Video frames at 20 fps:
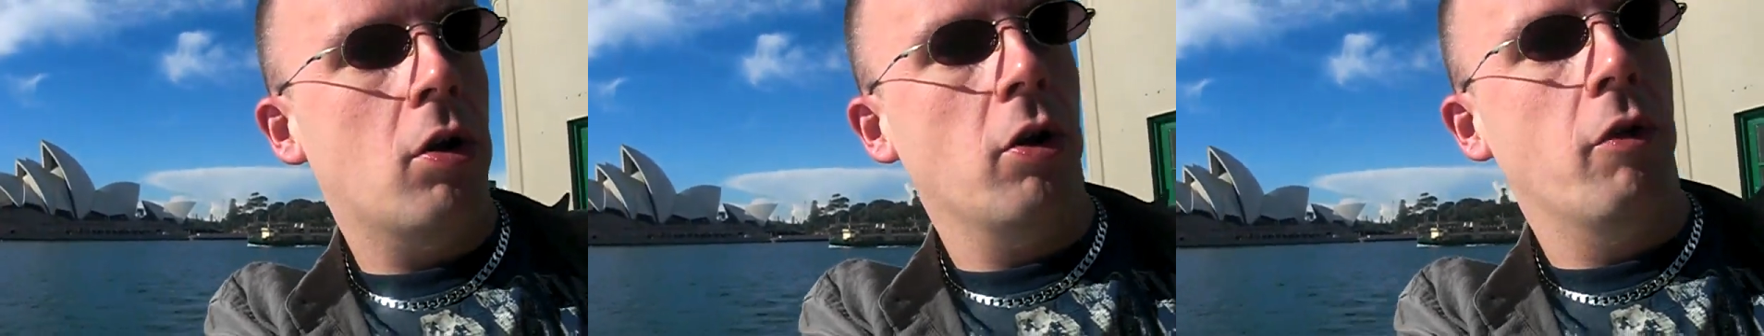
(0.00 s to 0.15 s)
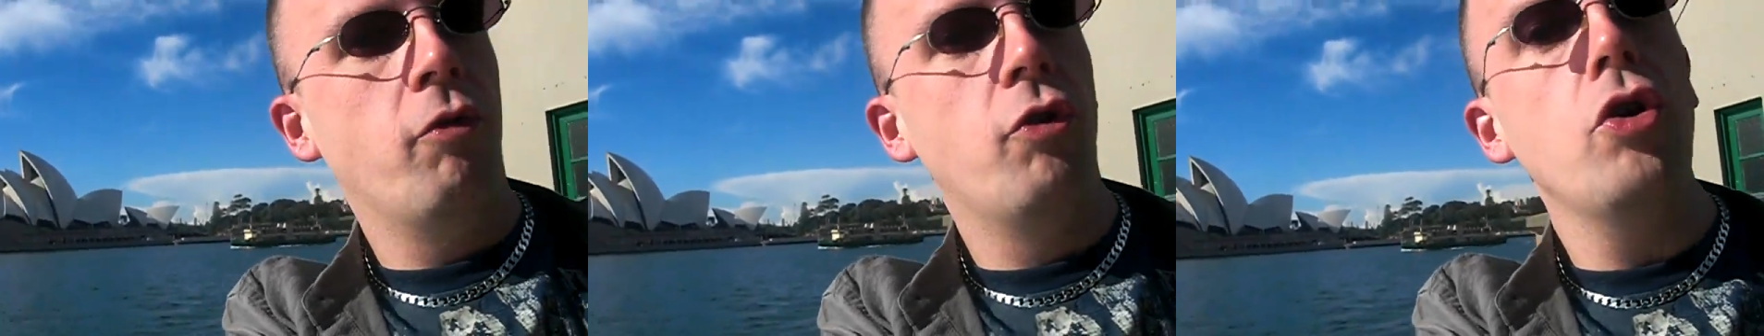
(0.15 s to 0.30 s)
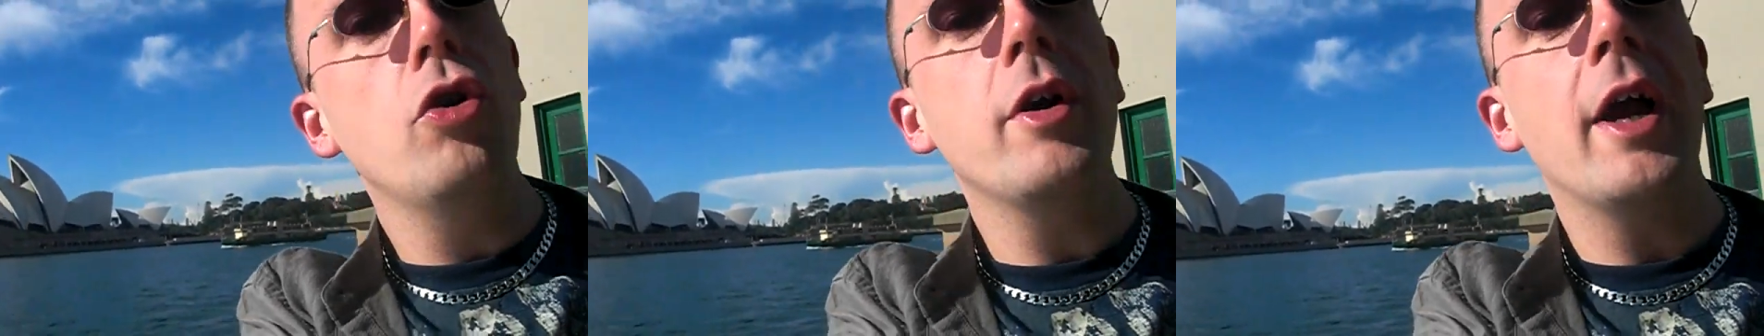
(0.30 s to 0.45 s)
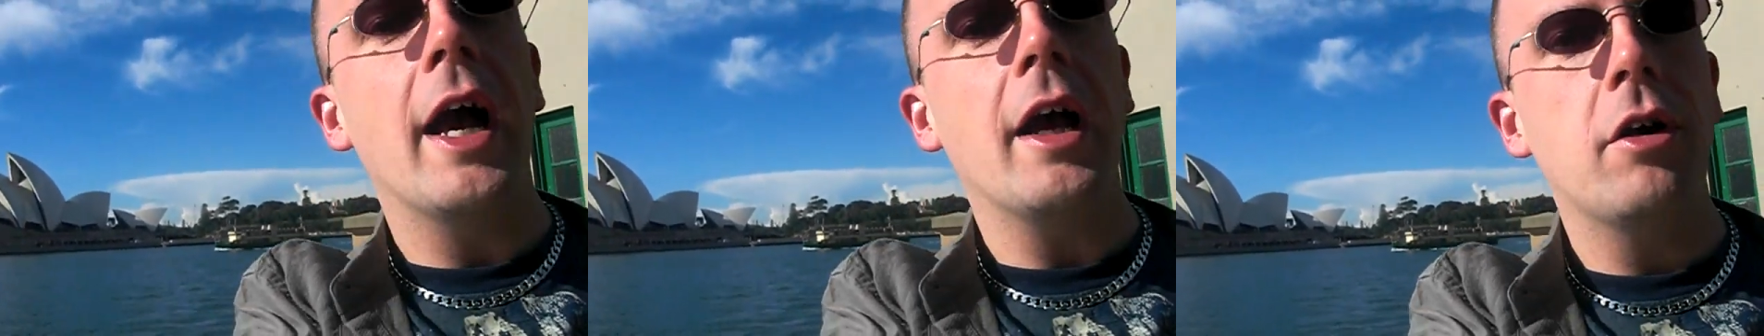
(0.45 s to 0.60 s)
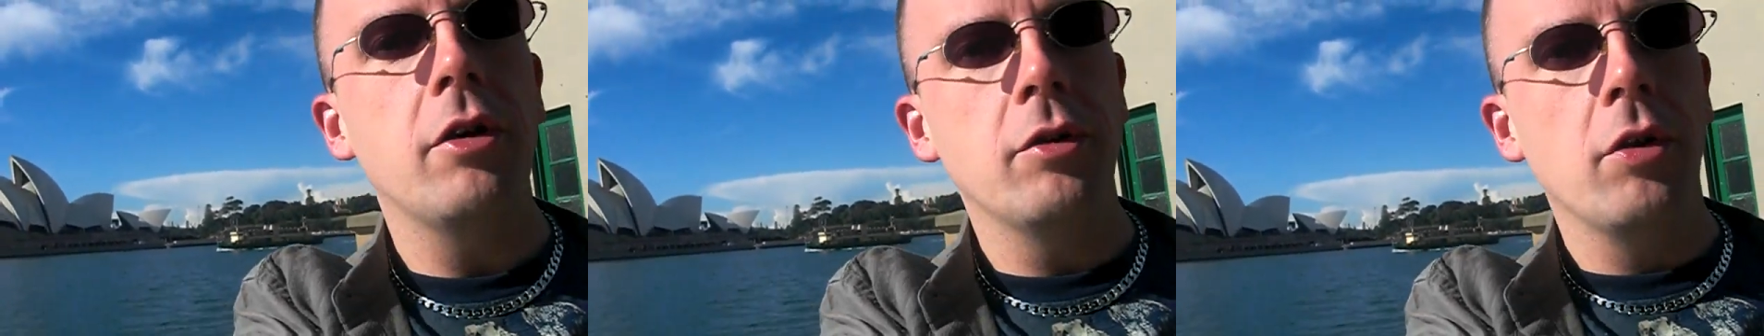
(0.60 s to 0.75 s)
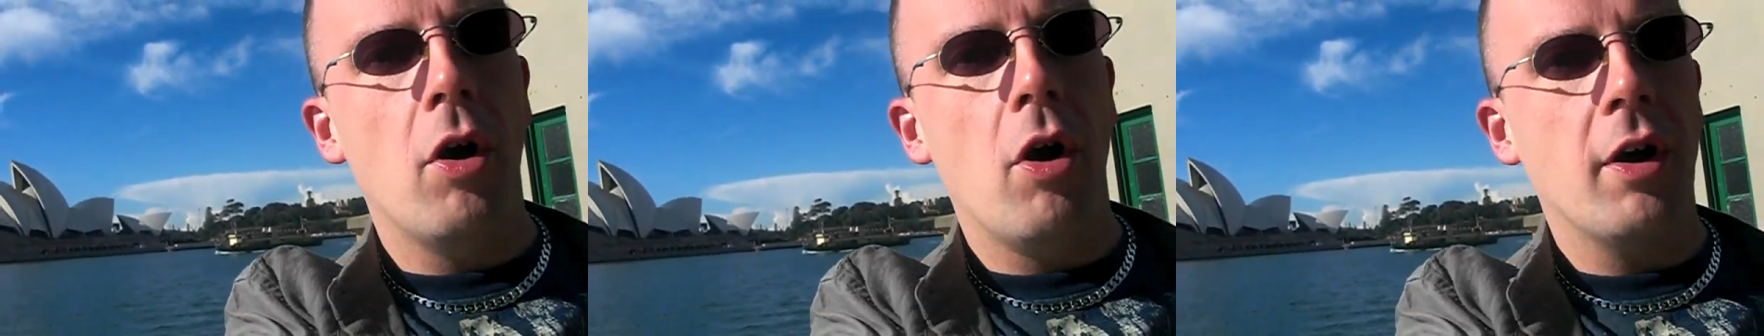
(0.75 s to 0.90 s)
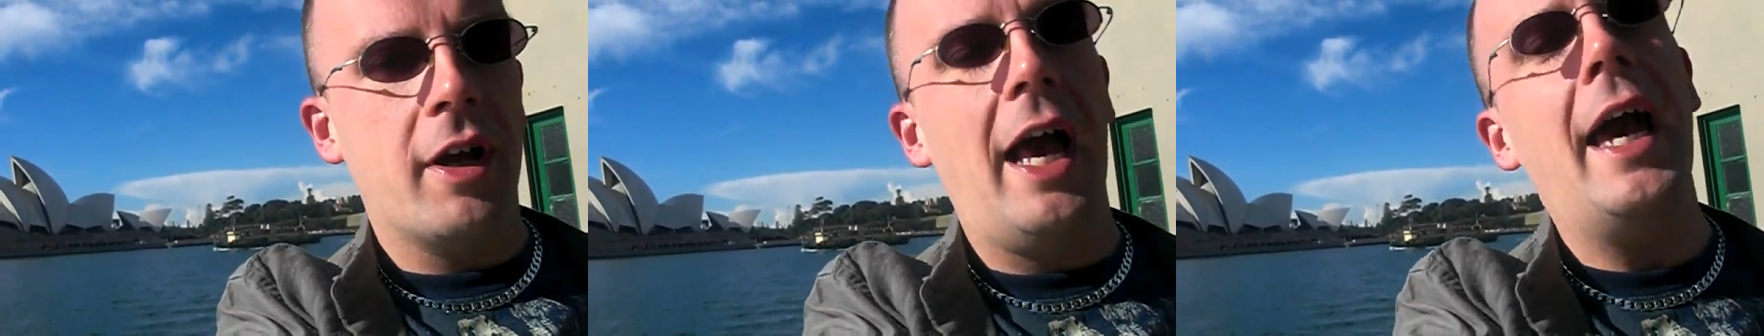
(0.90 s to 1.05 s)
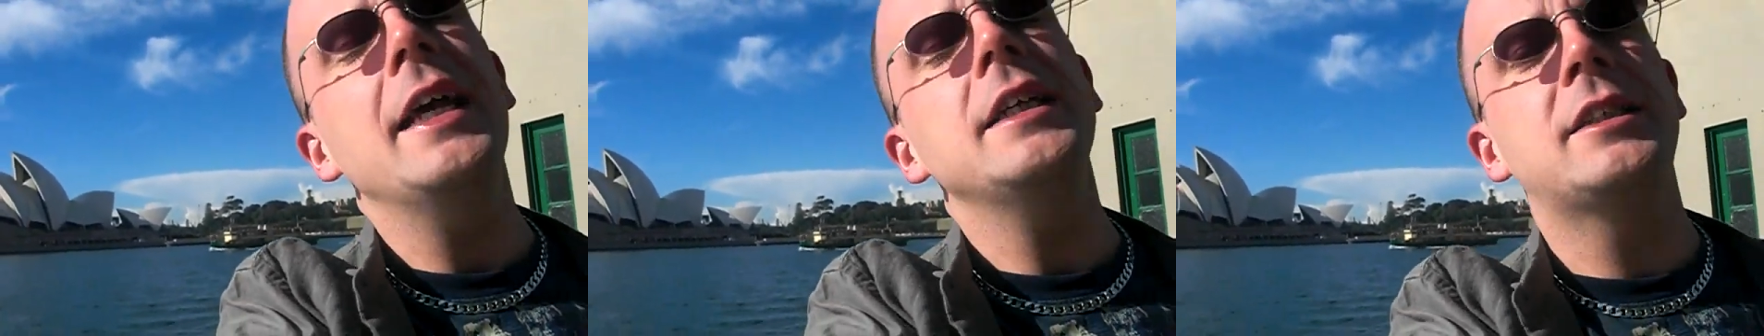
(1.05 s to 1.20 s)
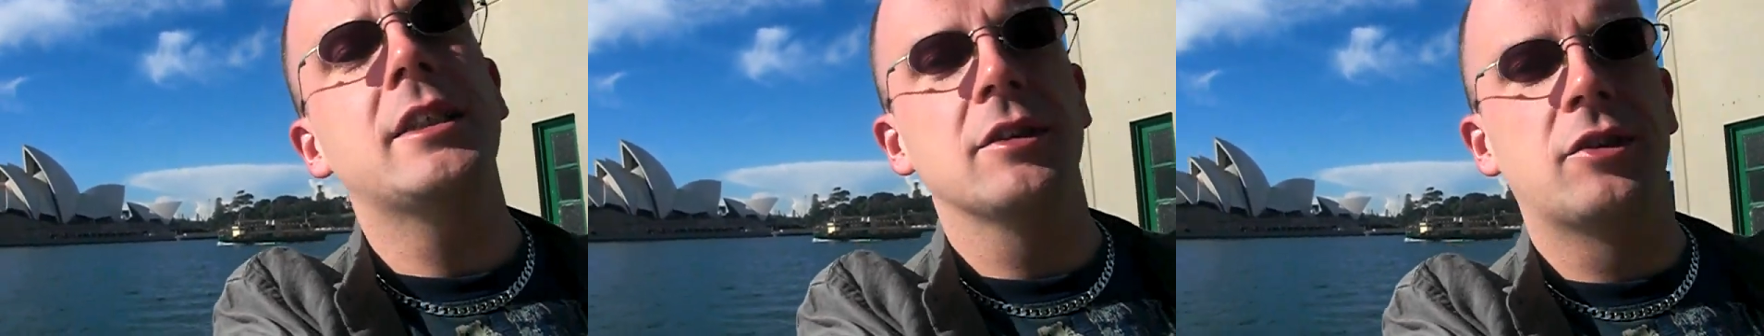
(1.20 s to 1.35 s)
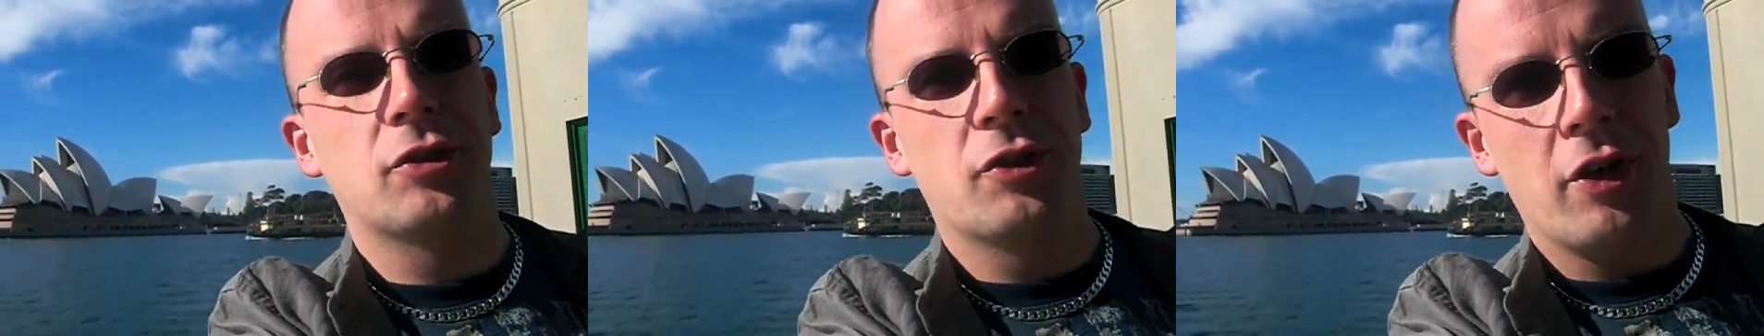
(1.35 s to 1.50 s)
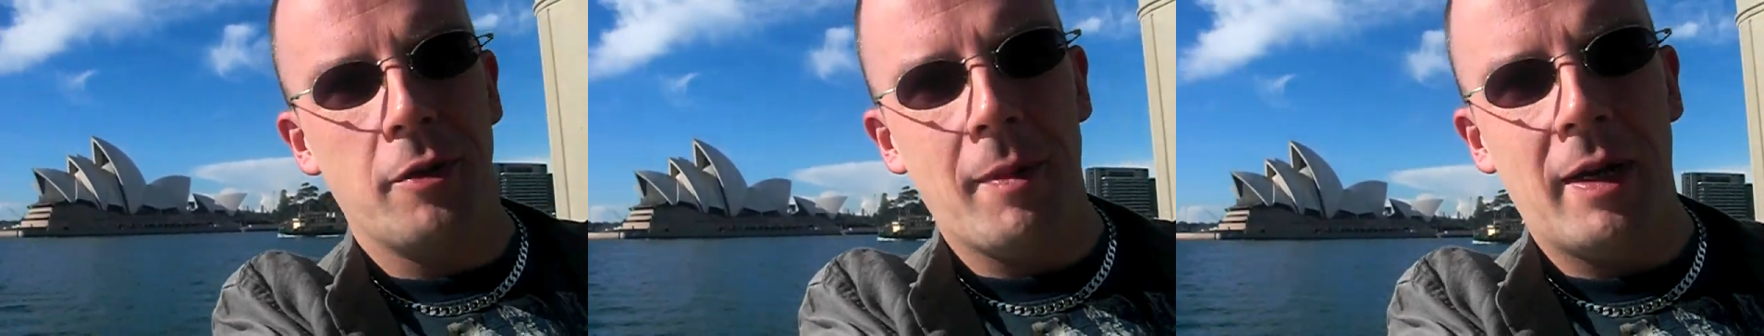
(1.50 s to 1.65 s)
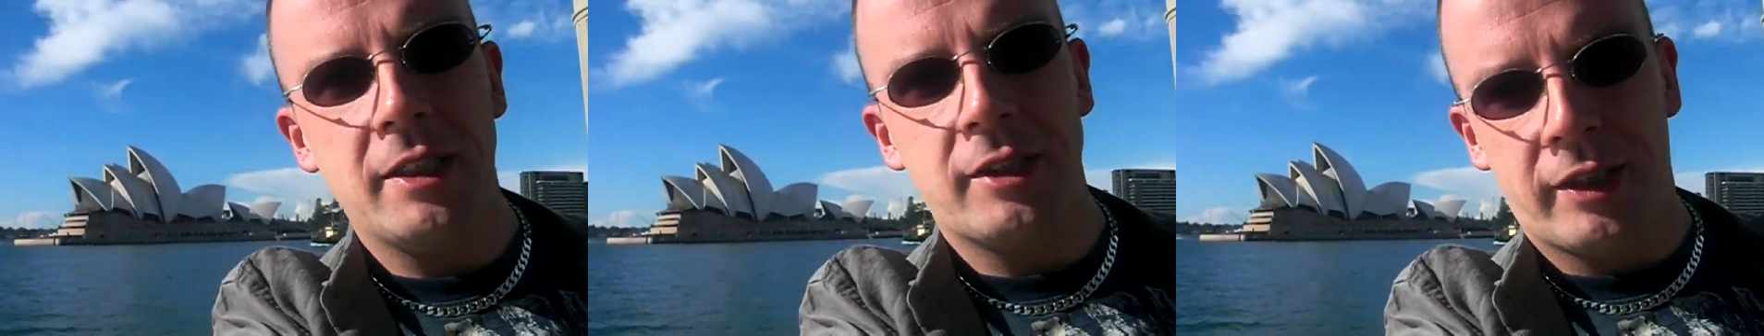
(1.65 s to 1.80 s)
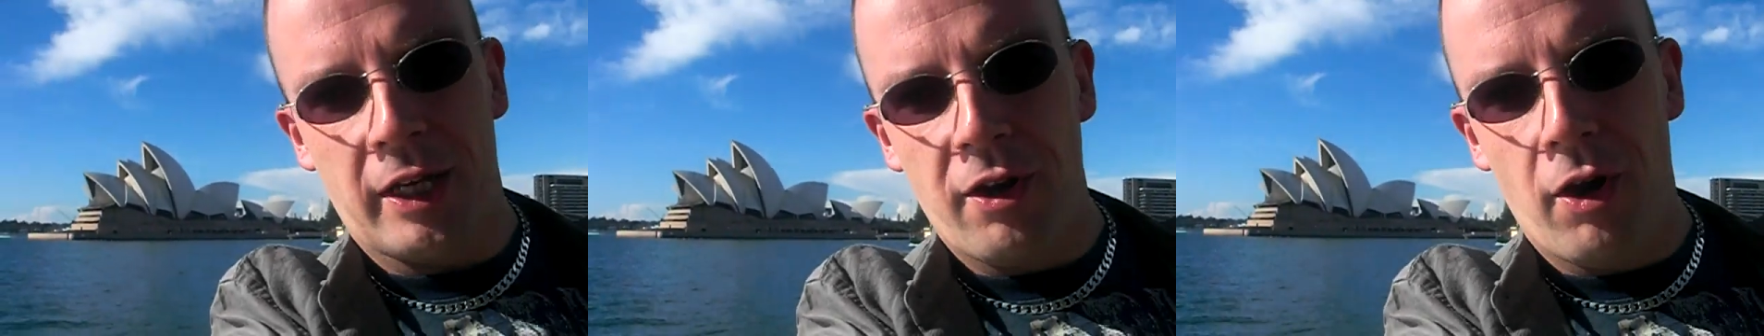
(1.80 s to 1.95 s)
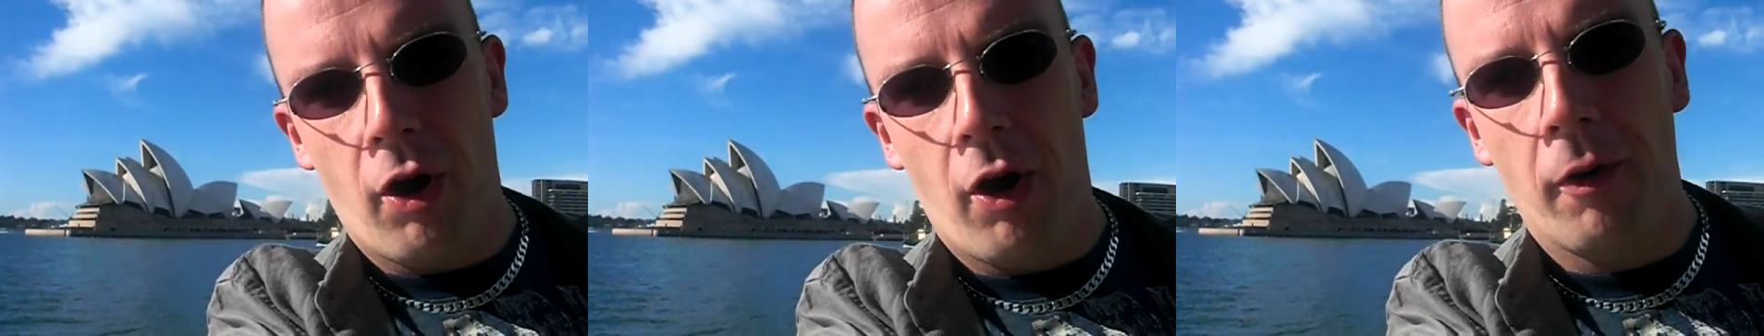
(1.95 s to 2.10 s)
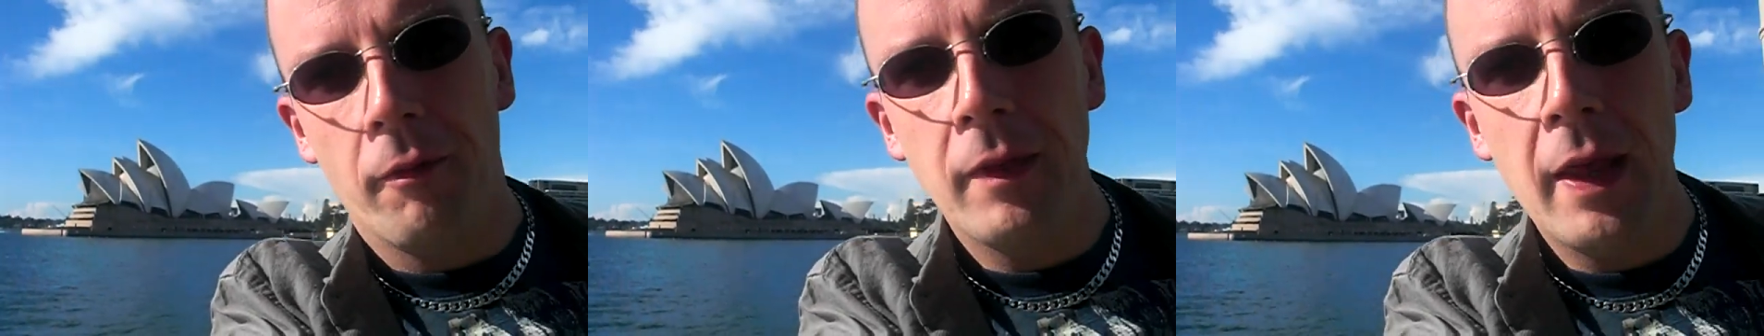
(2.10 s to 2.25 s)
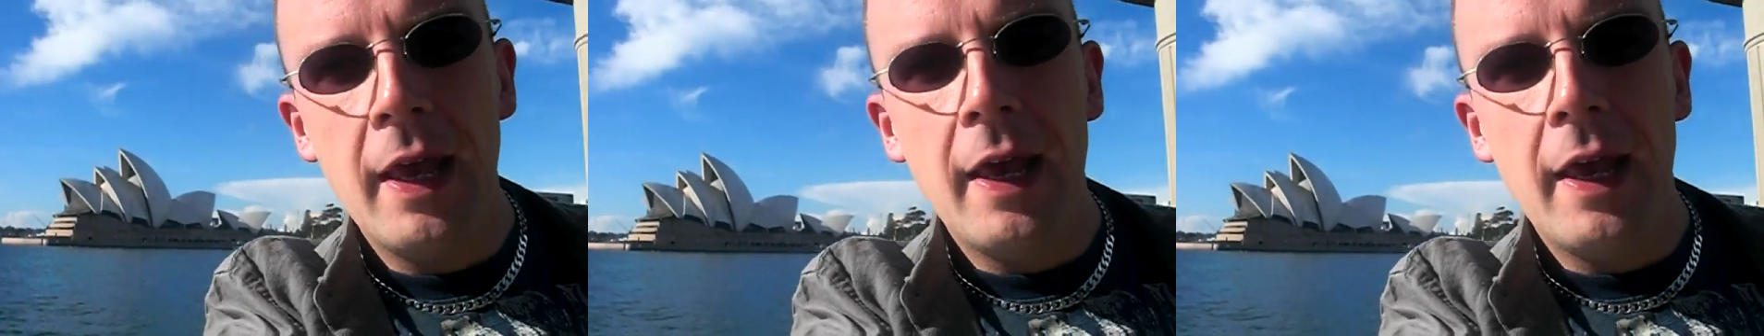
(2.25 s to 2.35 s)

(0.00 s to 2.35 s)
この留学の会社作りましたよ